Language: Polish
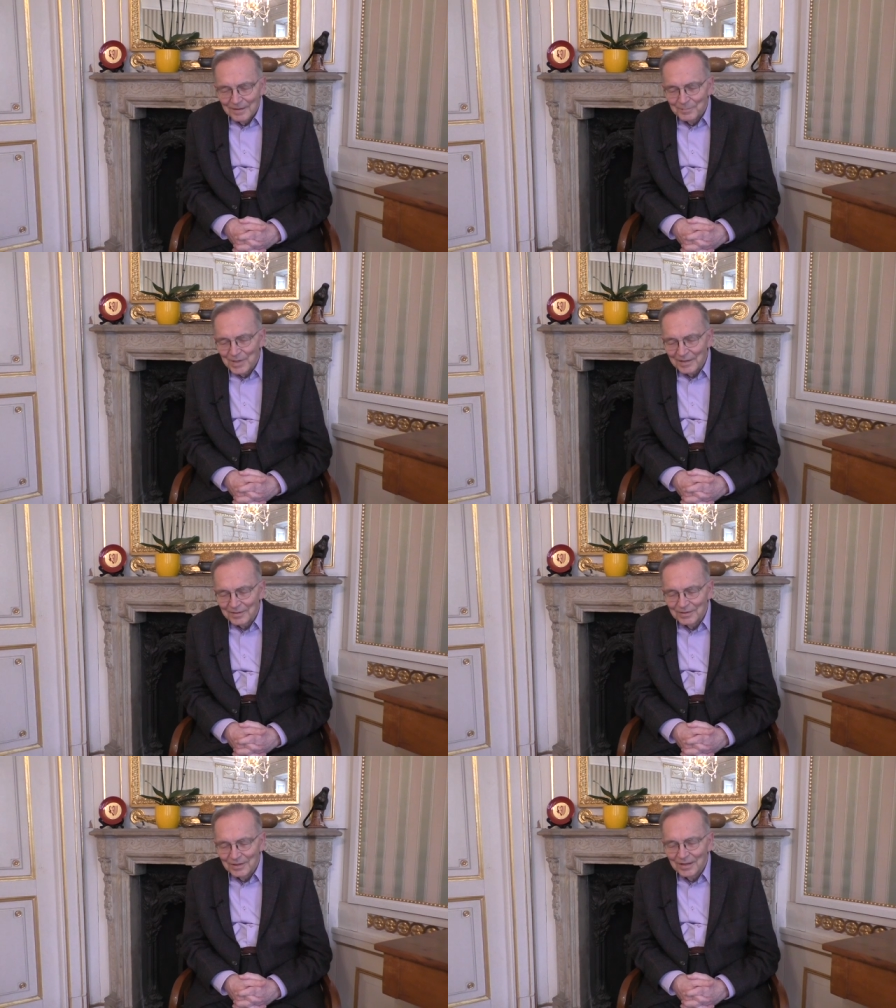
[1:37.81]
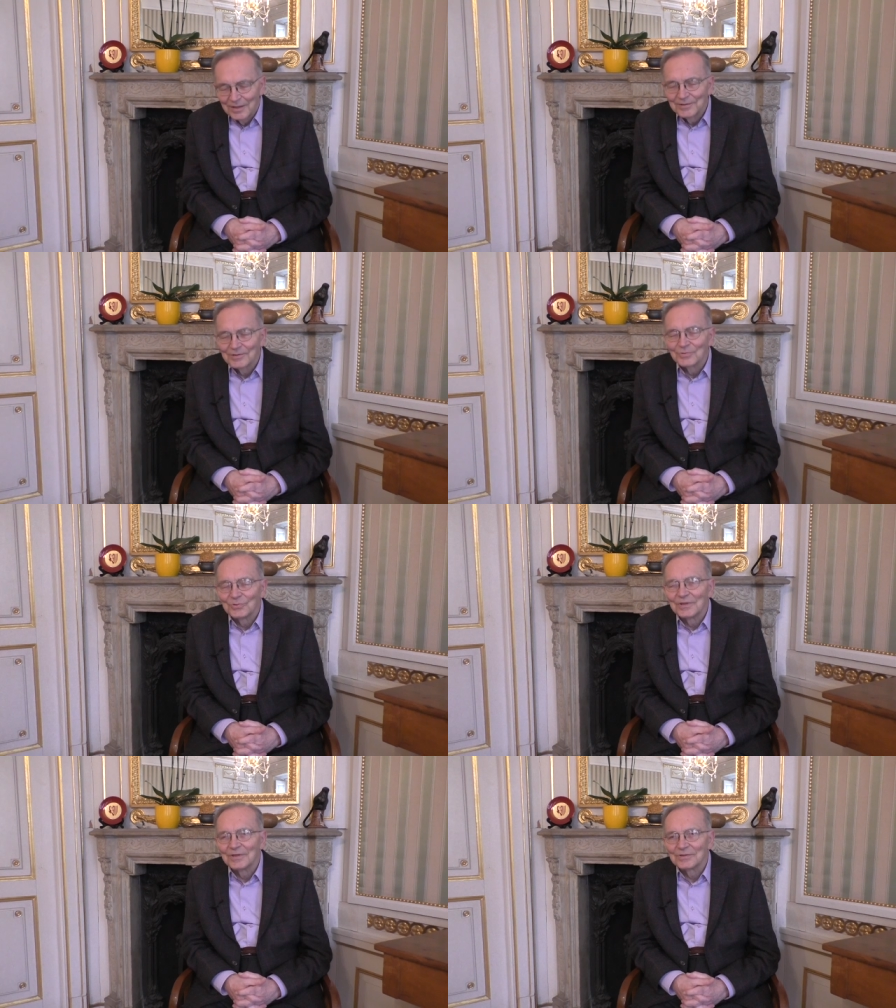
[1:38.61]
biernie, ale też
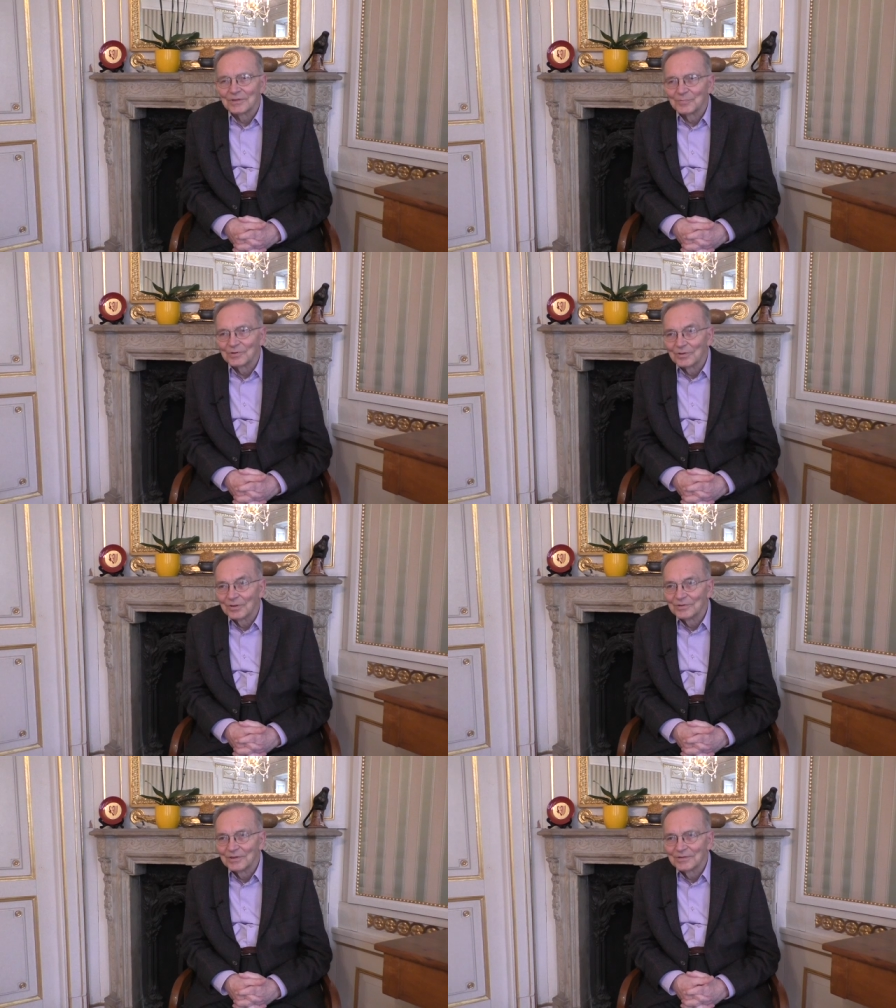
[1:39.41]
tutaj jeszcze przychody.